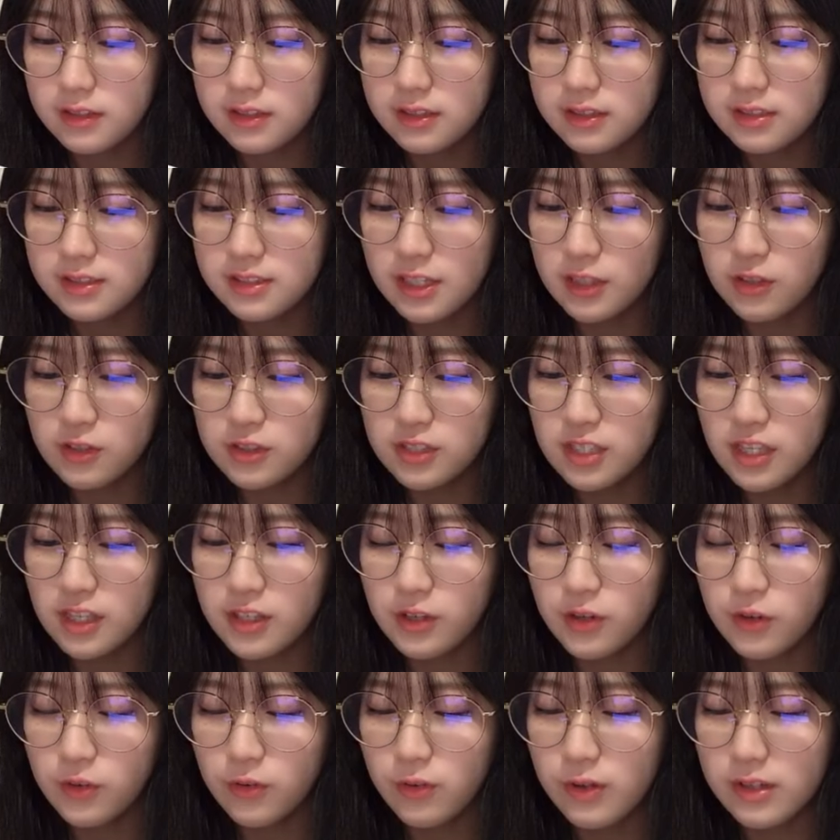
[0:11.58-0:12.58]
インスタの作
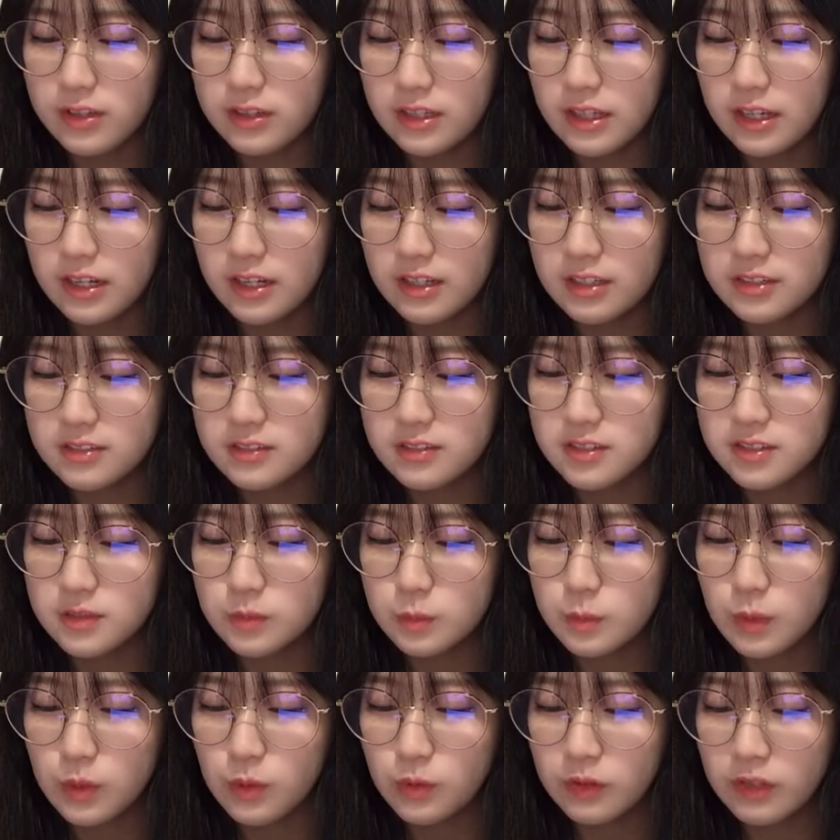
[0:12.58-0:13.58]
業終わったら
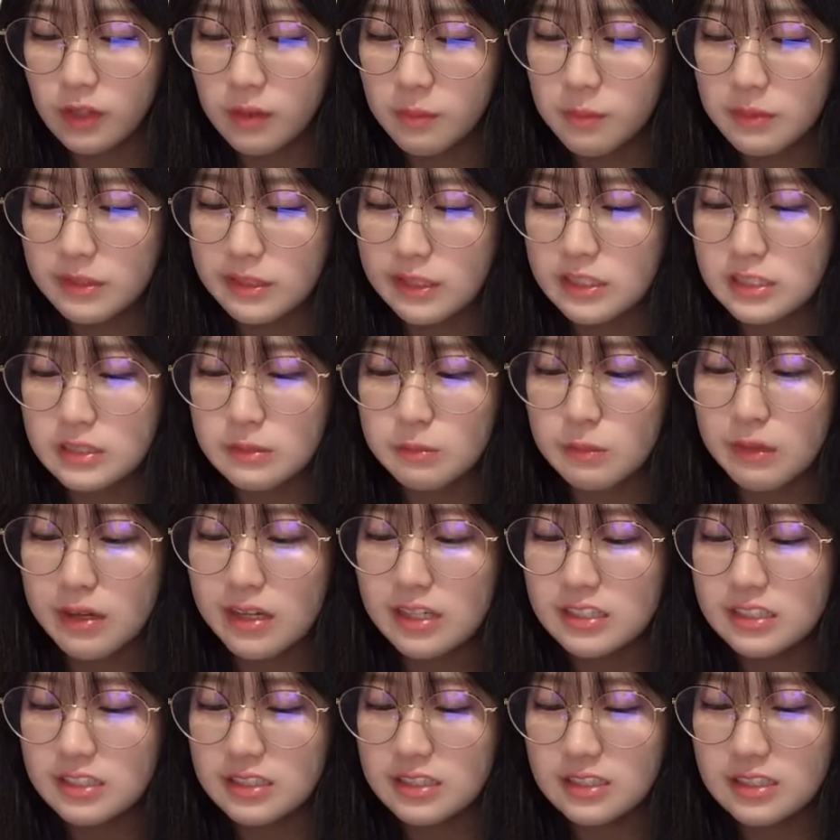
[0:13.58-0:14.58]
スマホ手放し
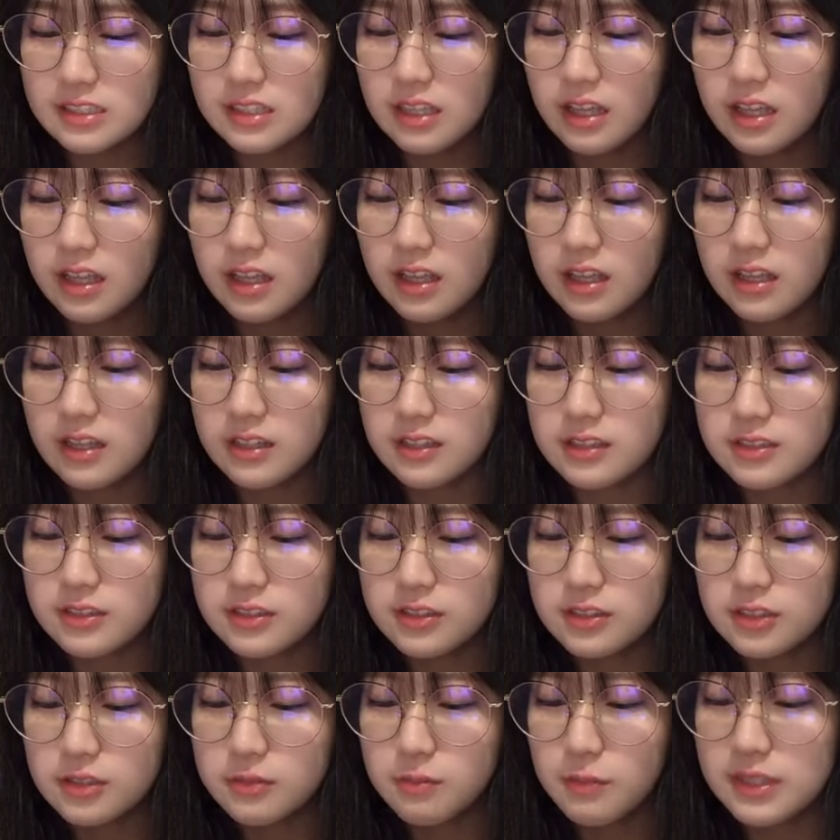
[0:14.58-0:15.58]
ます
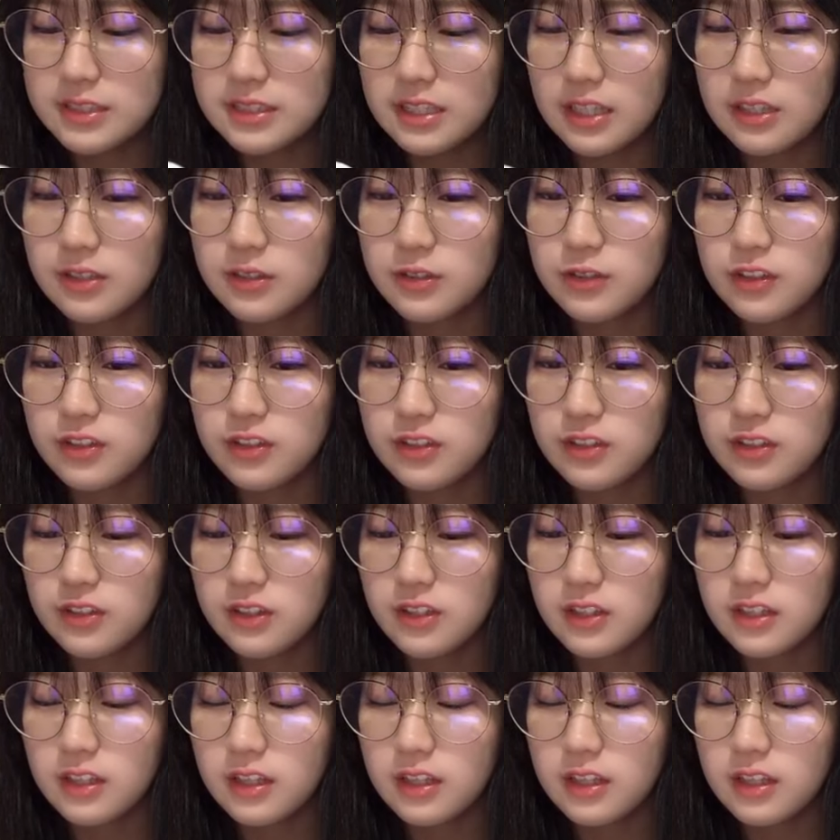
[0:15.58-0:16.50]
すいませんね